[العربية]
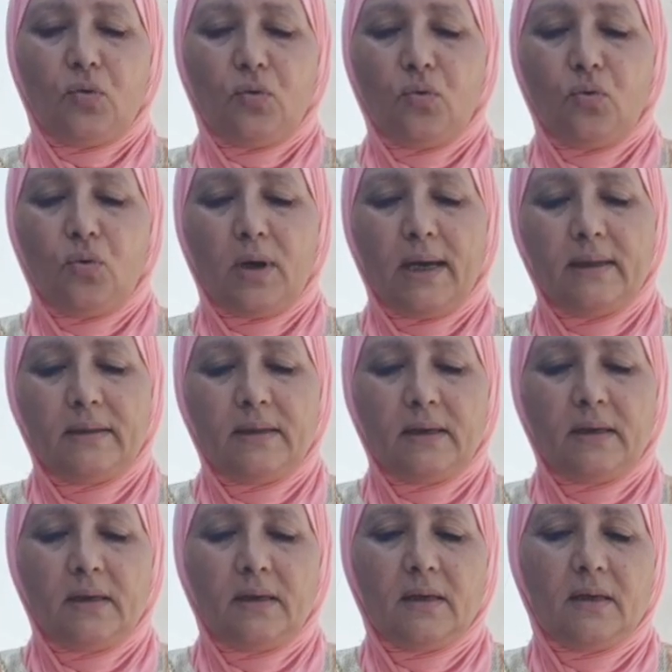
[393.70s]
وهاد
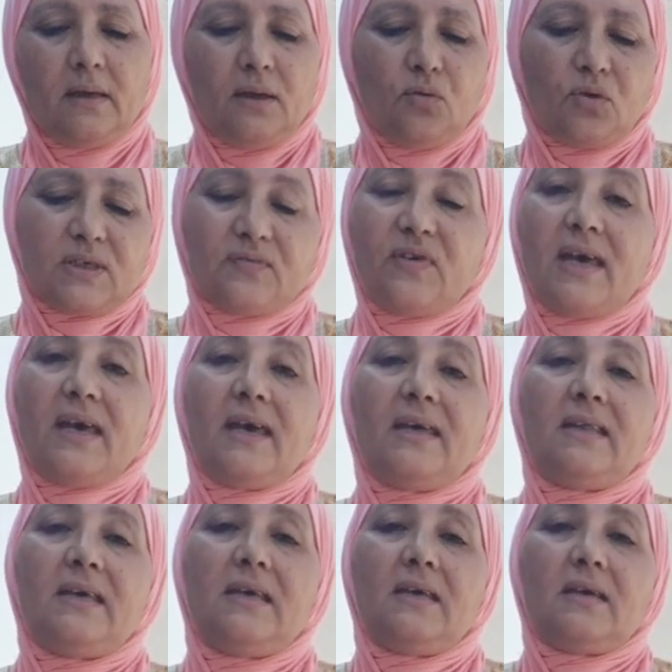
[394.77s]
الوصفه
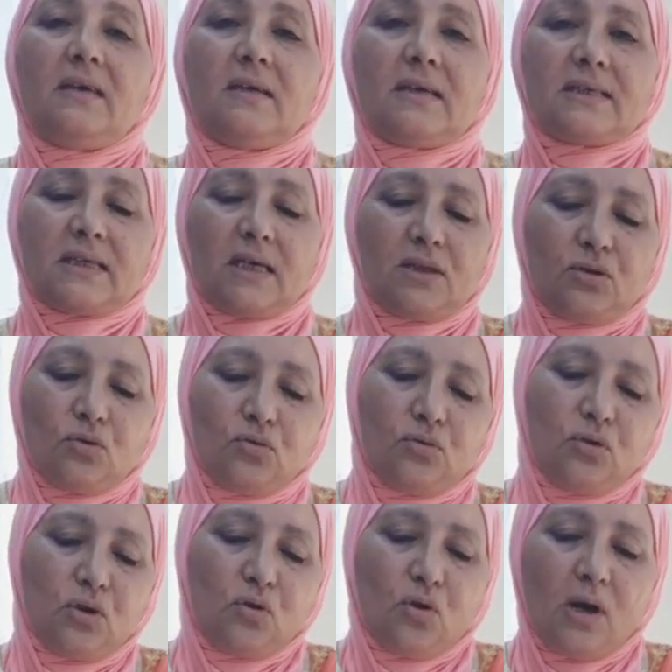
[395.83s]
هذه كتقدروا
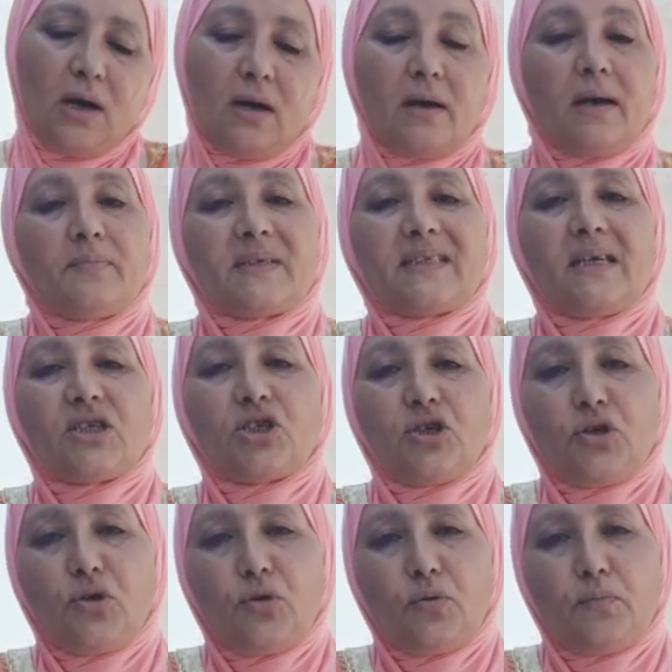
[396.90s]
ديروها
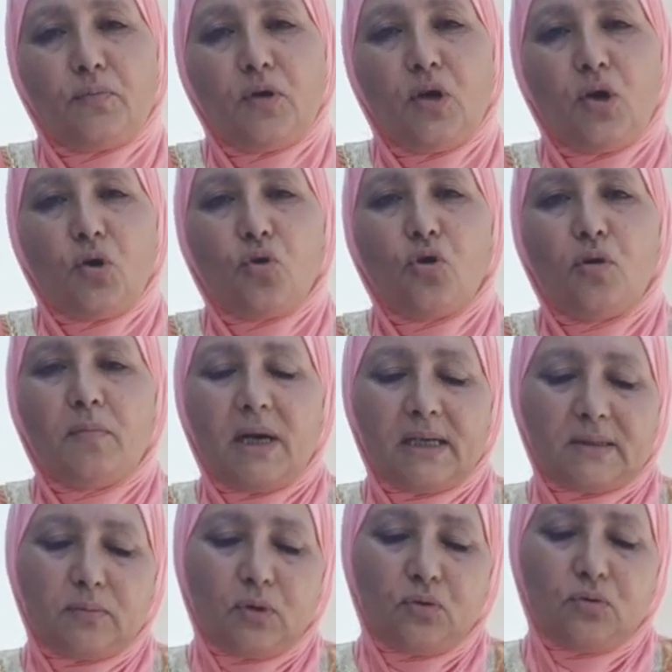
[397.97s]
15 يوم كل ما
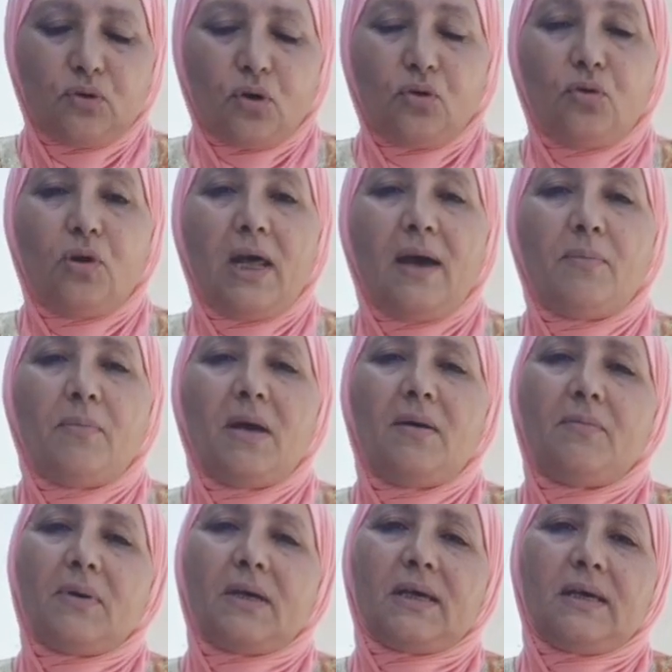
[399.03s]
كتبغيو تدخلوا
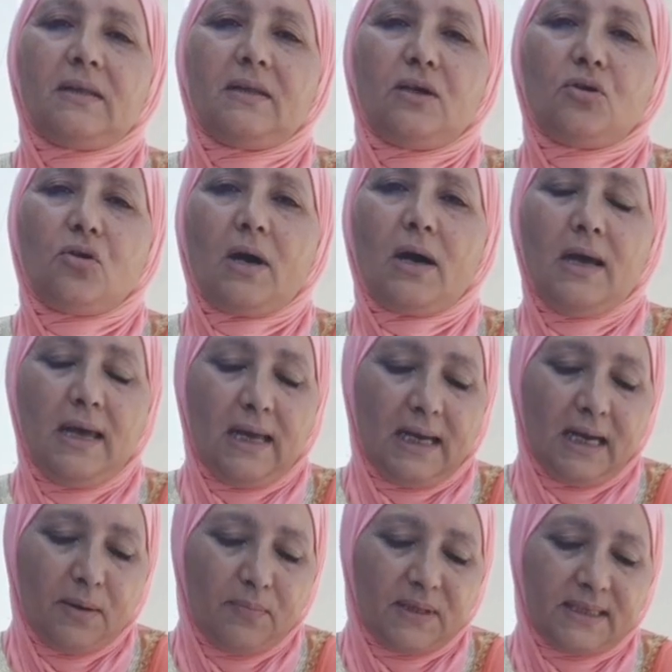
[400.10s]
للحمام كديروها
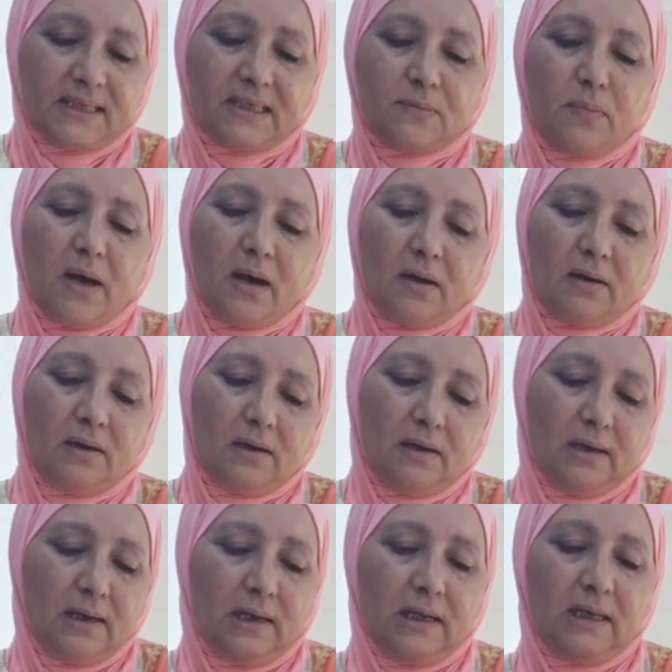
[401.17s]
لا بالنسبه
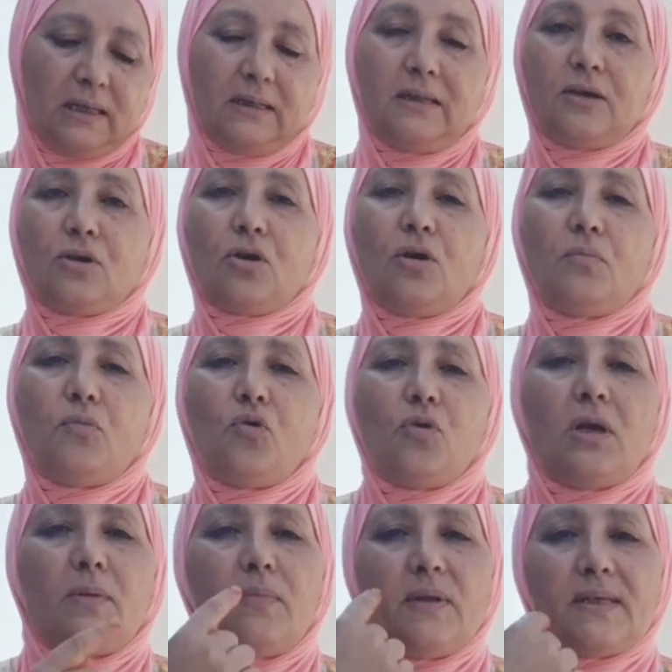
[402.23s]
ليديكم
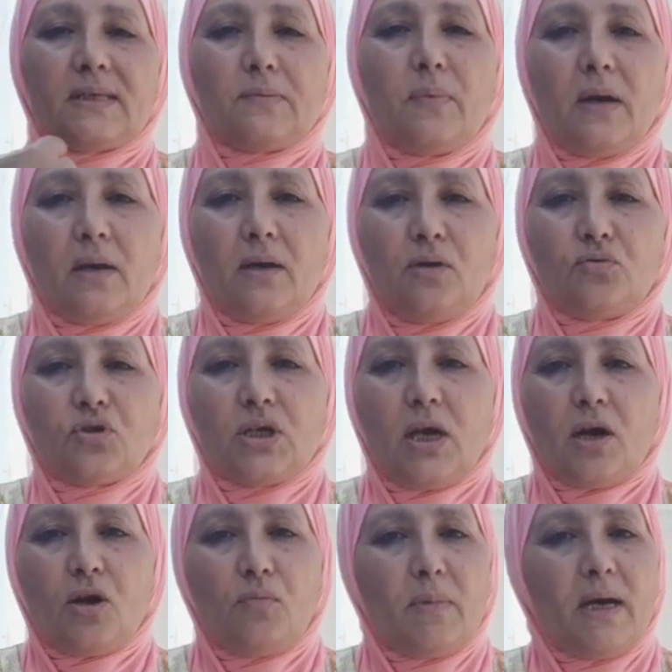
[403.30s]
ولا بالنسبه
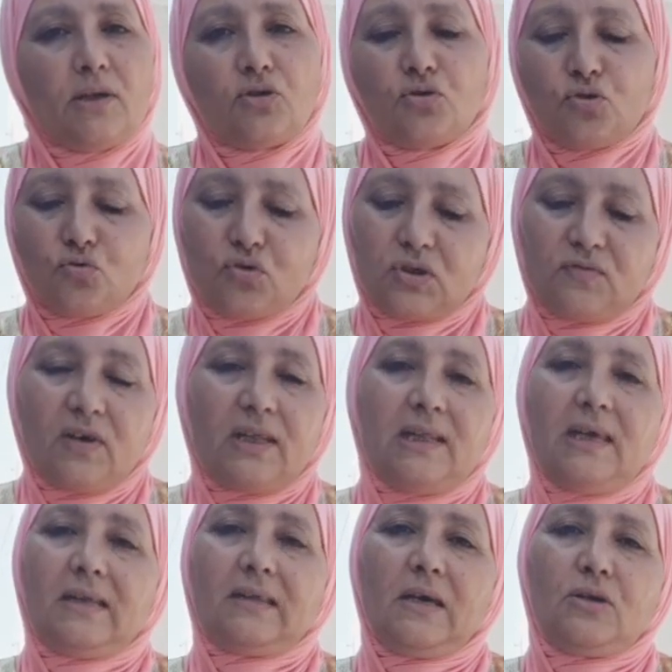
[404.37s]
لوجهكم هاد جوج وصفات
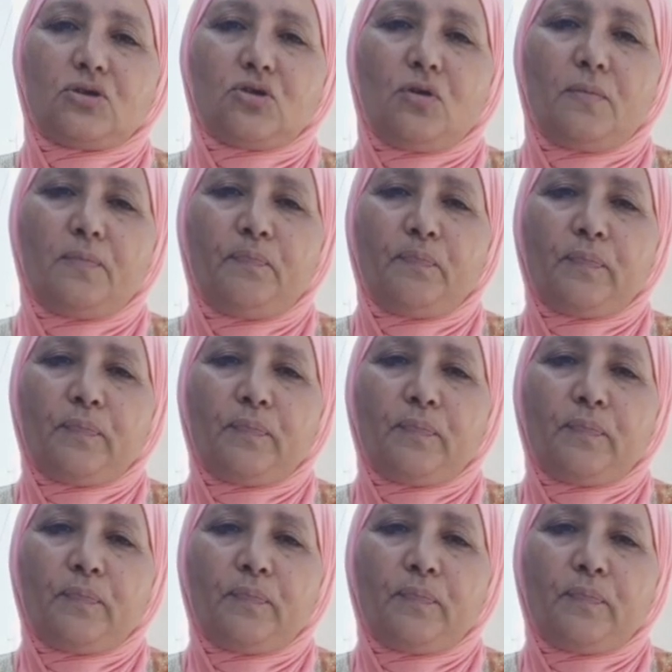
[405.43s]
اللي عطيتكم